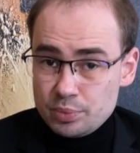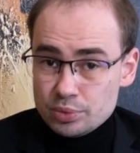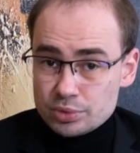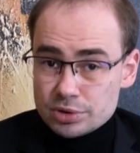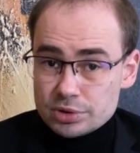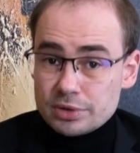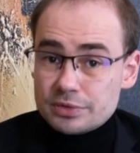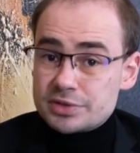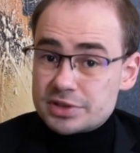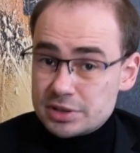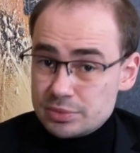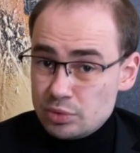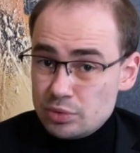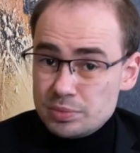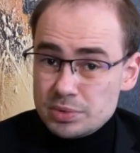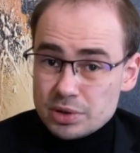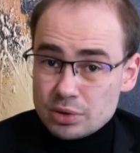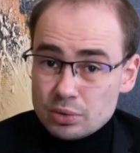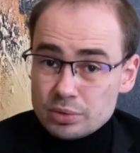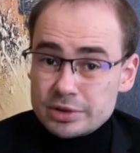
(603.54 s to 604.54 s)
Путина, всему
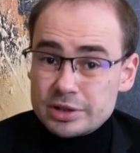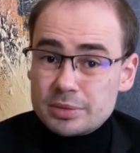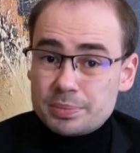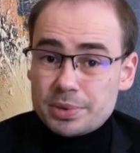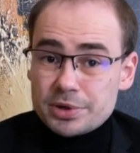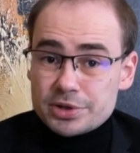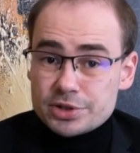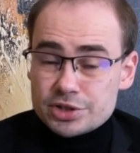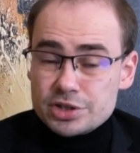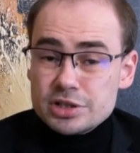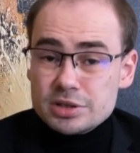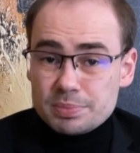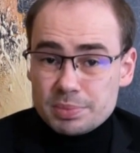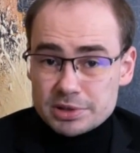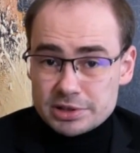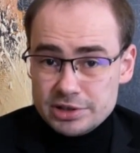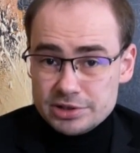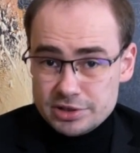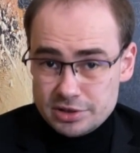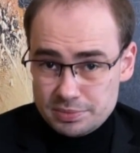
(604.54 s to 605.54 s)
миру на протяжении
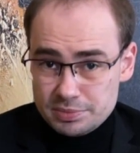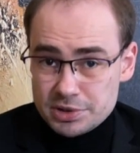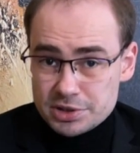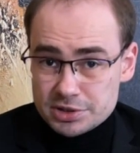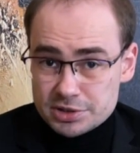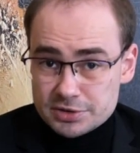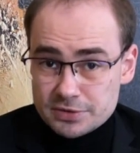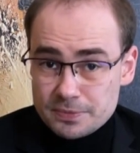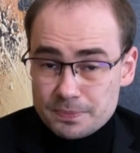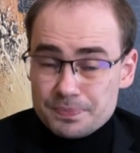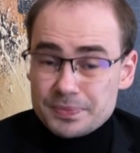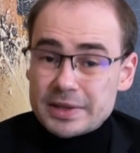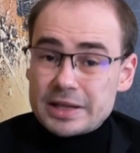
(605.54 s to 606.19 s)
последних месяцев.